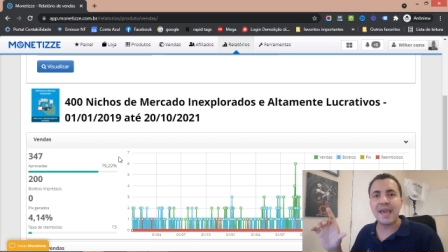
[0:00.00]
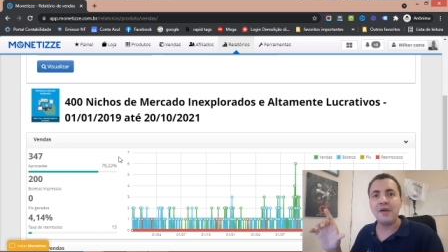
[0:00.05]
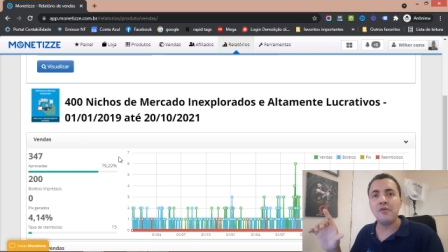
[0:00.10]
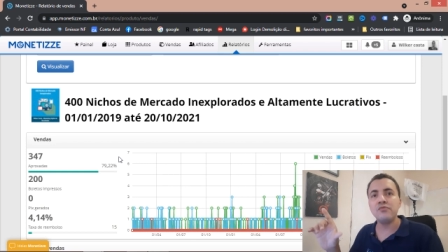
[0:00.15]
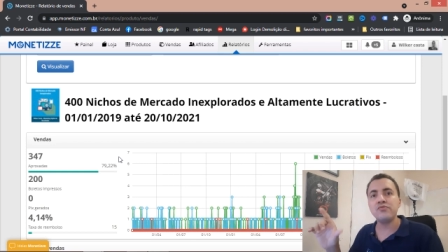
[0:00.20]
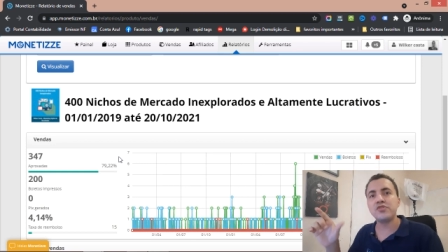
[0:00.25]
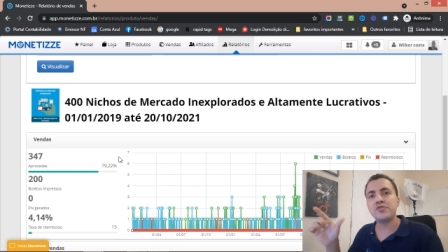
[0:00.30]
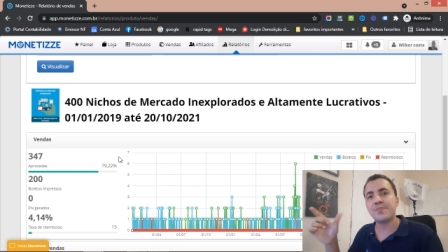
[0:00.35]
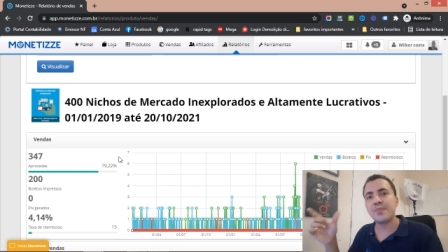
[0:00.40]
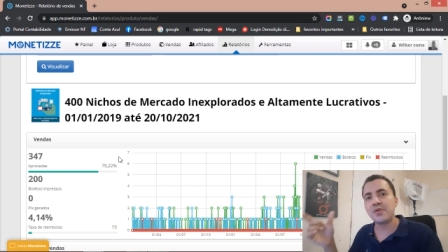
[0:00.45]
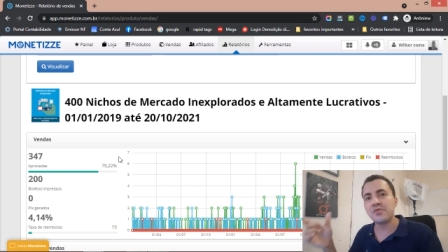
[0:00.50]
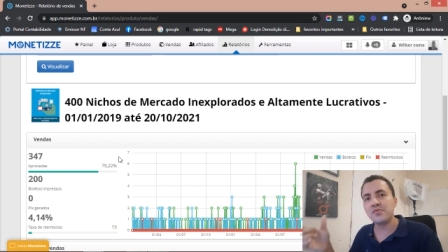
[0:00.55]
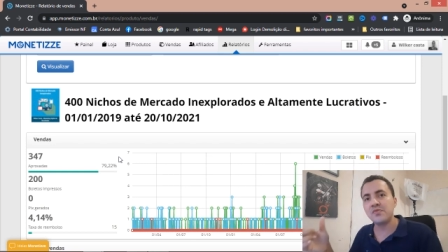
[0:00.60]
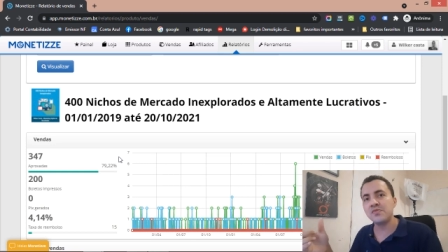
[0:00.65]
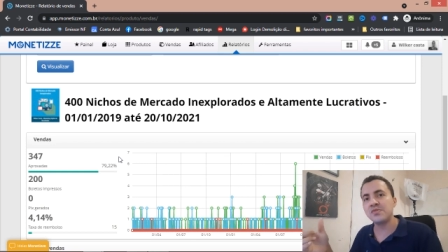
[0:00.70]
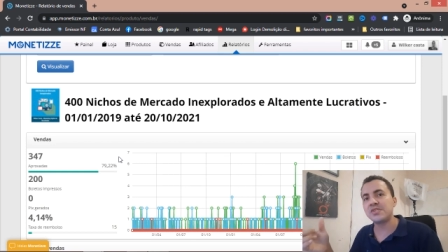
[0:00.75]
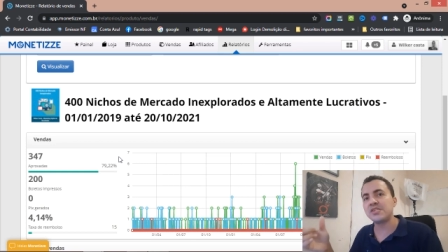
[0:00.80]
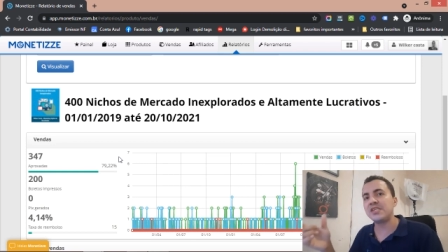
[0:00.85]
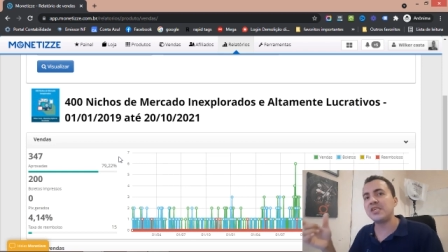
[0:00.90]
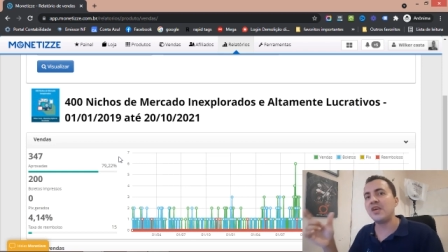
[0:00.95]
é um dos
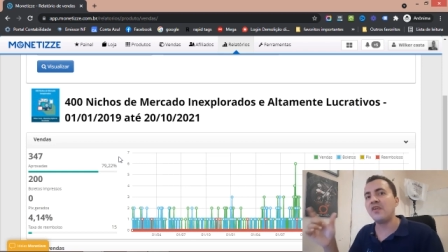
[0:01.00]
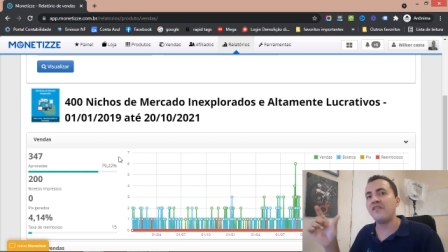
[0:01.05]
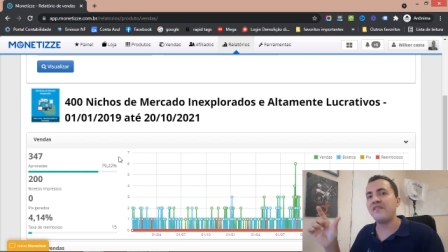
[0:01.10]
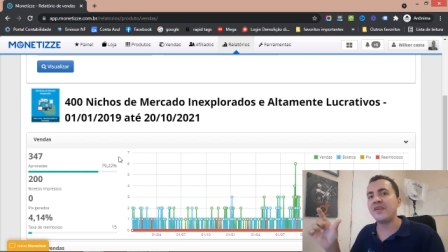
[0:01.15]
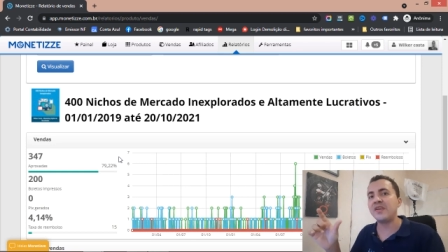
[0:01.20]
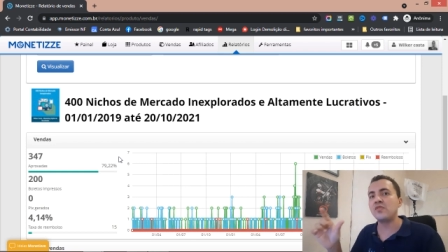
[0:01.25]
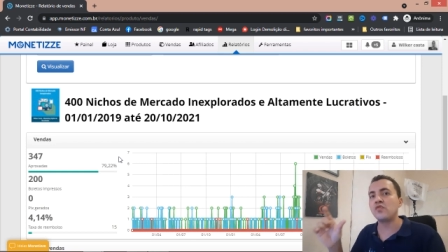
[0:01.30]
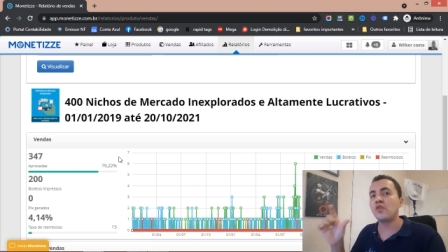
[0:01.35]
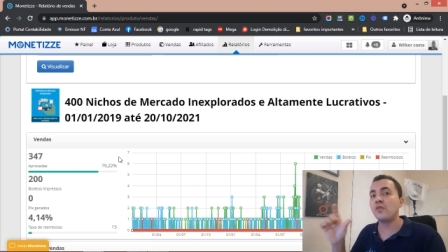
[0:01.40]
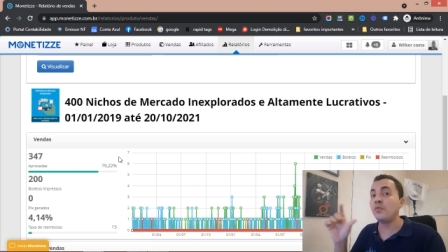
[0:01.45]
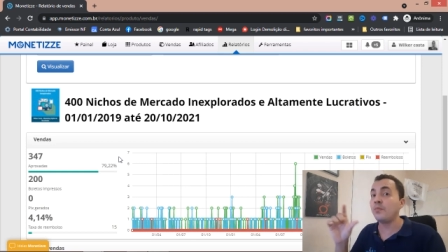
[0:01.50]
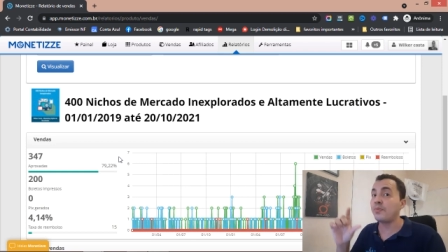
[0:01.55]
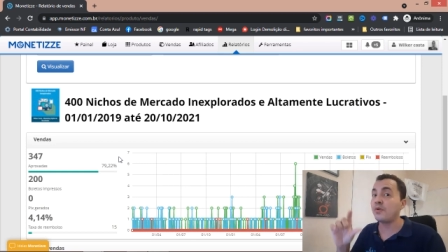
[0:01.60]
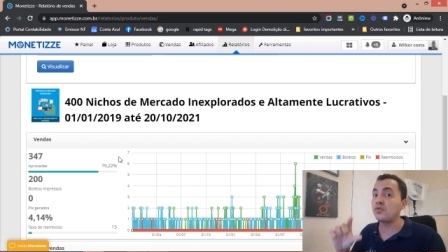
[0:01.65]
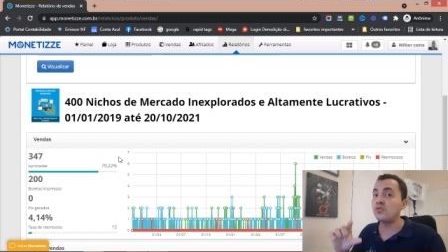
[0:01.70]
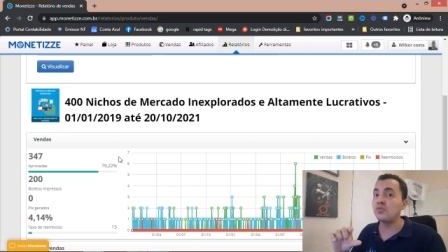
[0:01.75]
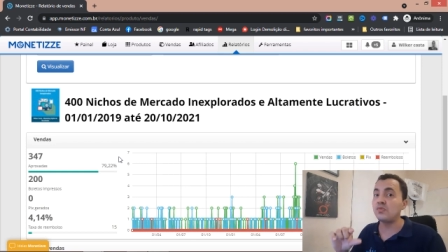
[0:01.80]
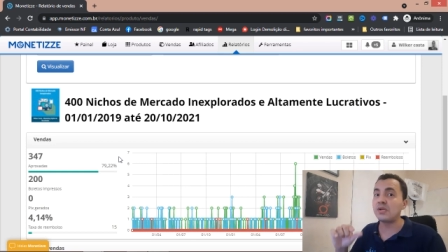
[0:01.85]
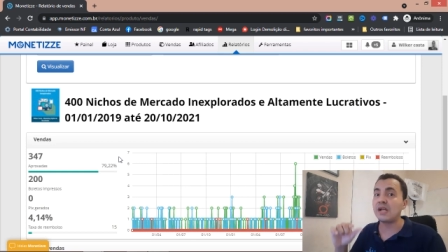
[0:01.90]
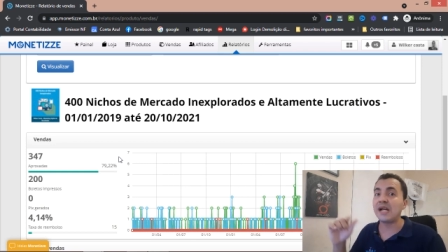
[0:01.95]
produtos que eu vendo como um
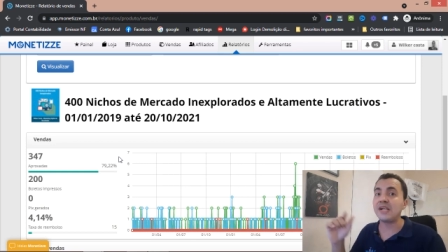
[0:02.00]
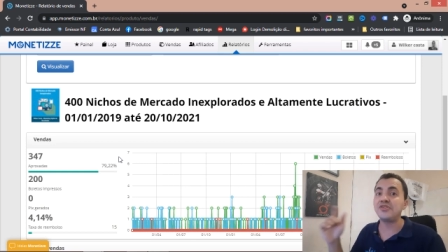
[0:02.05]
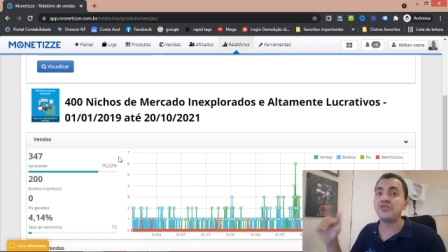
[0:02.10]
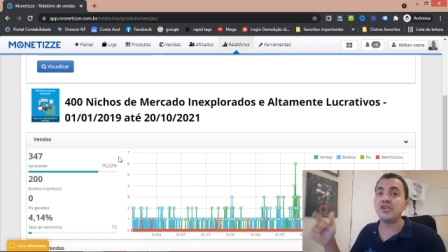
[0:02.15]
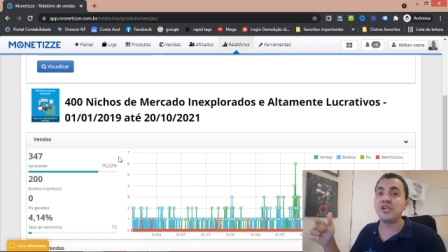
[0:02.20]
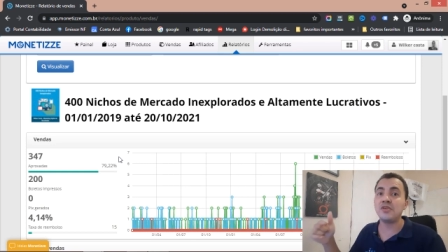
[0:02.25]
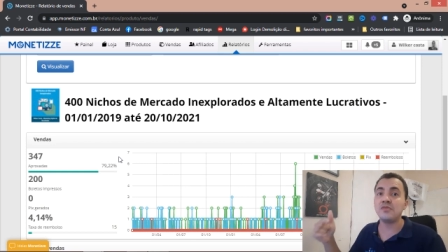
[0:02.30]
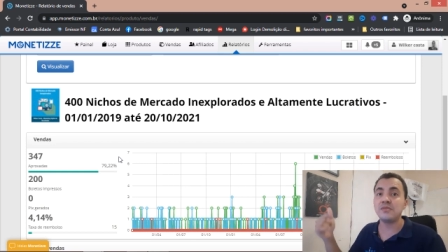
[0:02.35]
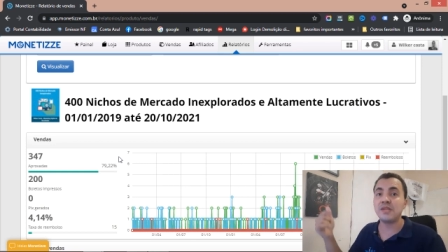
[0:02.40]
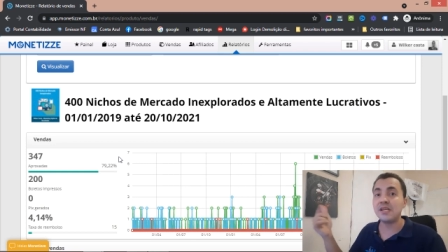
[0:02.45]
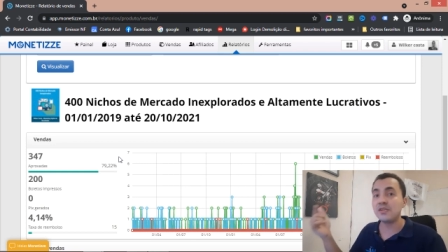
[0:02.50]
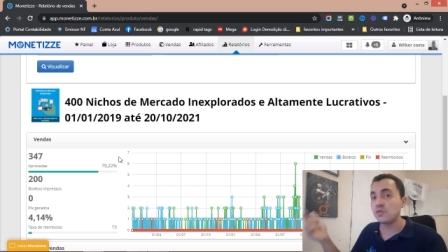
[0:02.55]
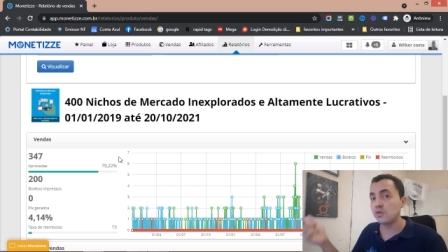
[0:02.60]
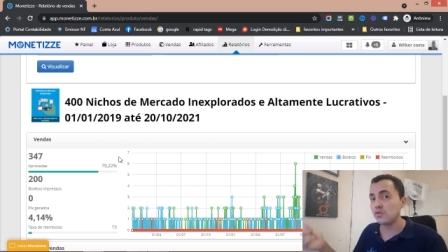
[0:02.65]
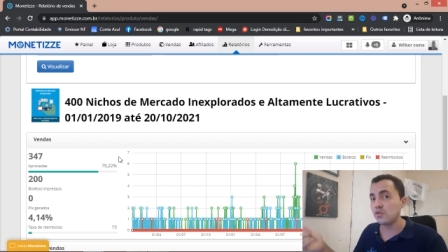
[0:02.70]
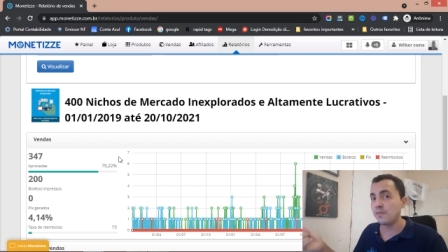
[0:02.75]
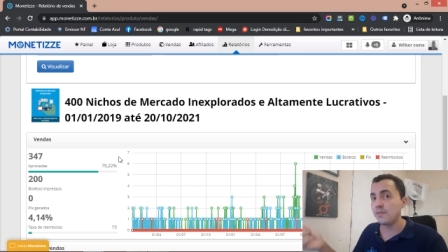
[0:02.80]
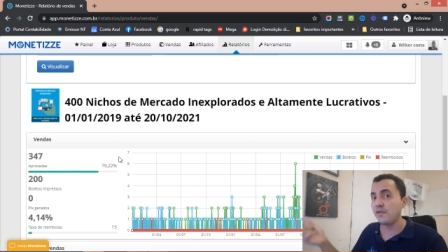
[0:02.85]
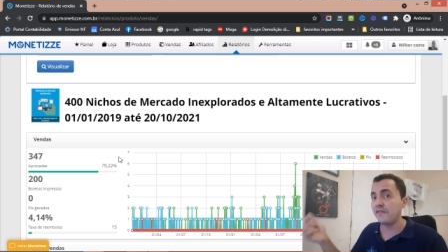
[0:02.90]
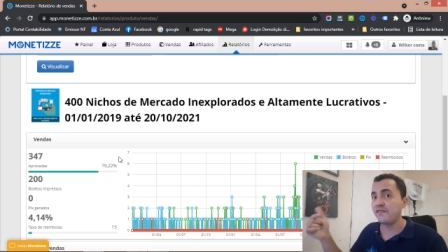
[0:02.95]
produto gatilho
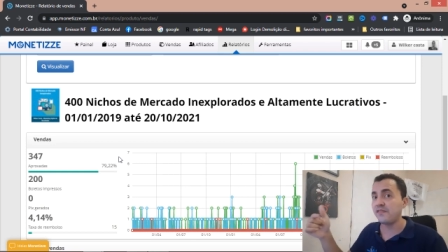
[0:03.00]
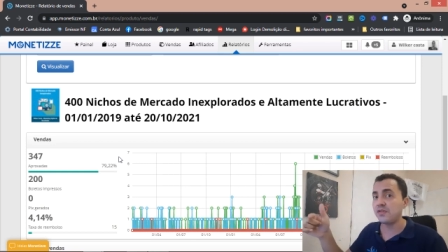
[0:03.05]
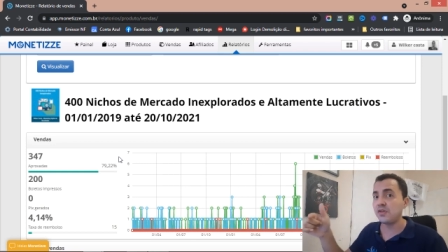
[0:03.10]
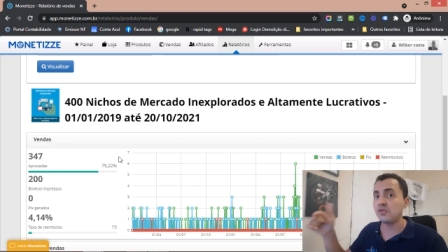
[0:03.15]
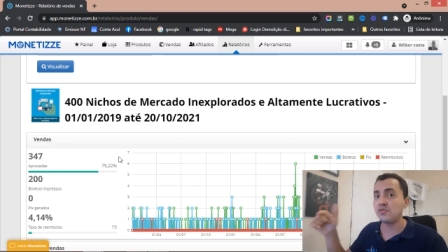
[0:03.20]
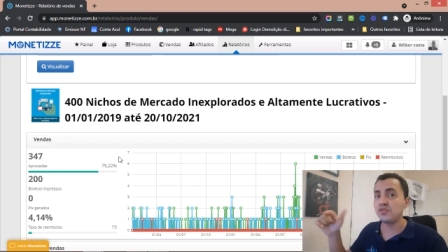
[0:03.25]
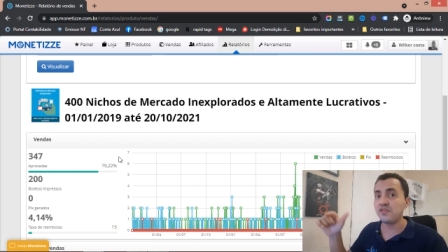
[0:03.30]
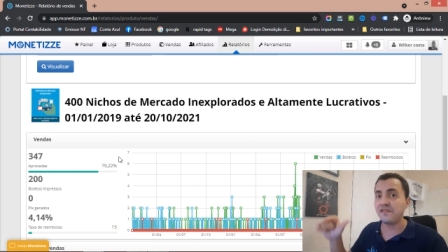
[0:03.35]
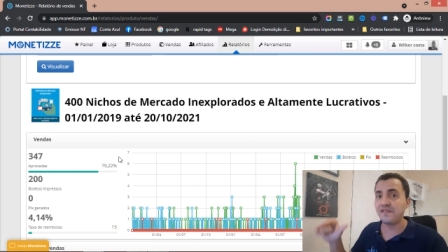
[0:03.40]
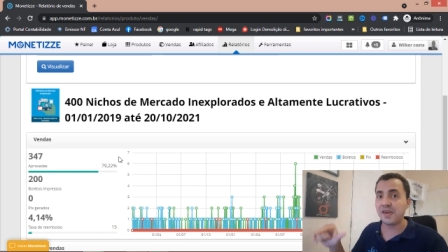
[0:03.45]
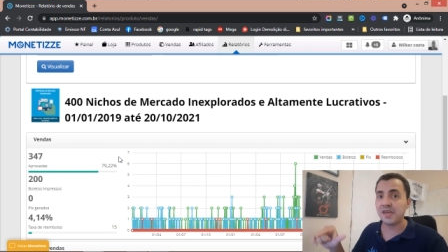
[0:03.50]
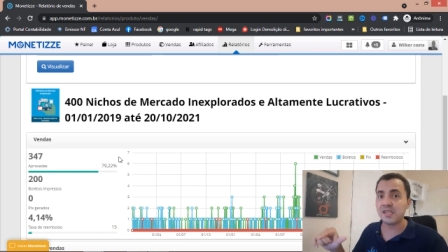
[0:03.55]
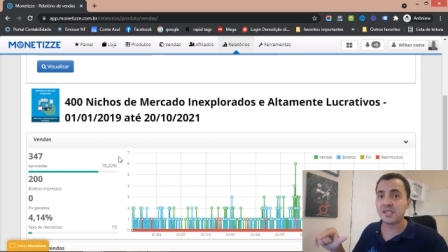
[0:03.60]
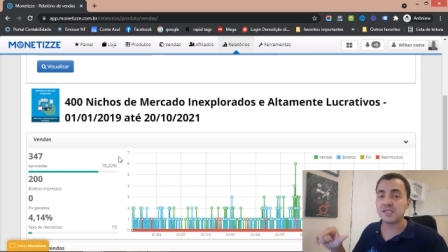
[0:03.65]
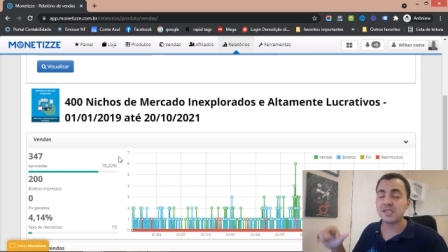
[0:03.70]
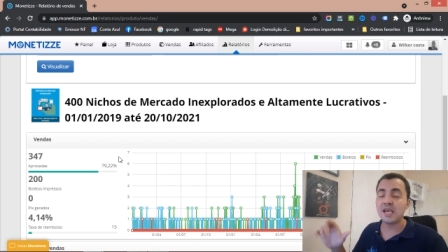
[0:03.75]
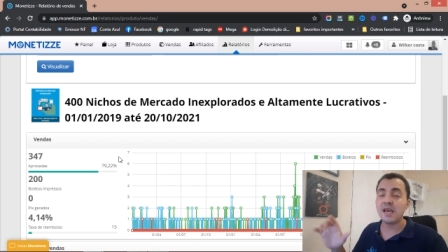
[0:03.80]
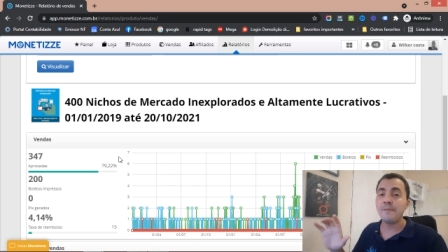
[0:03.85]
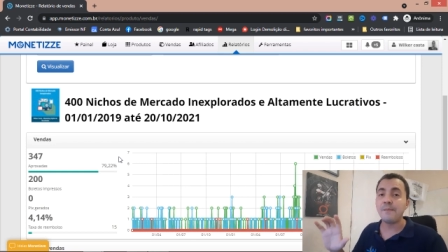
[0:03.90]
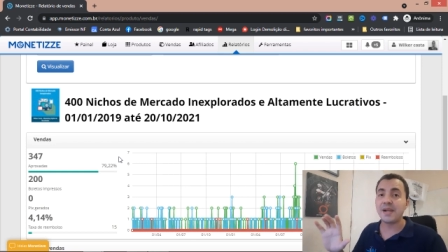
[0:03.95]
dentro do meu funil de
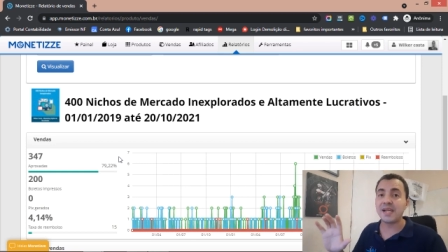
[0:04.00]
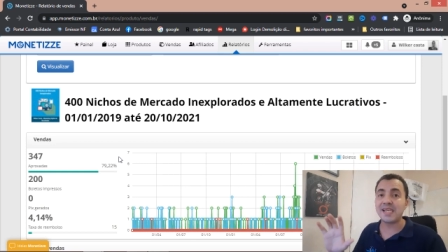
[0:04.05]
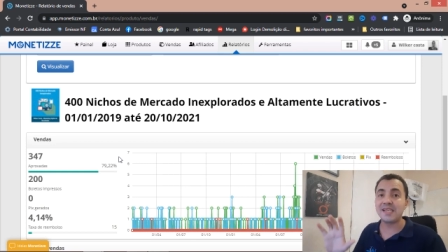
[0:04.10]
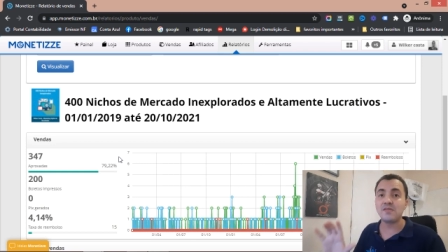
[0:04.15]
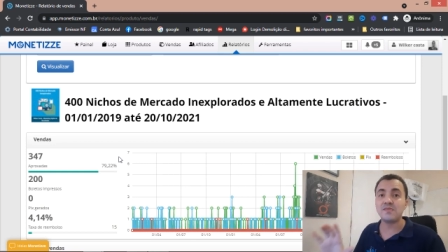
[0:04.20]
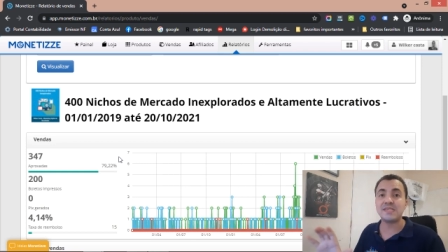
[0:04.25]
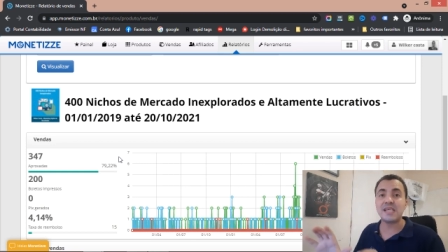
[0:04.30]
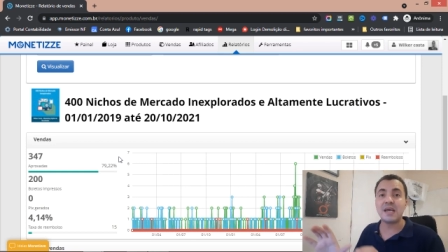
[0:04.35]
vendas. Para quem não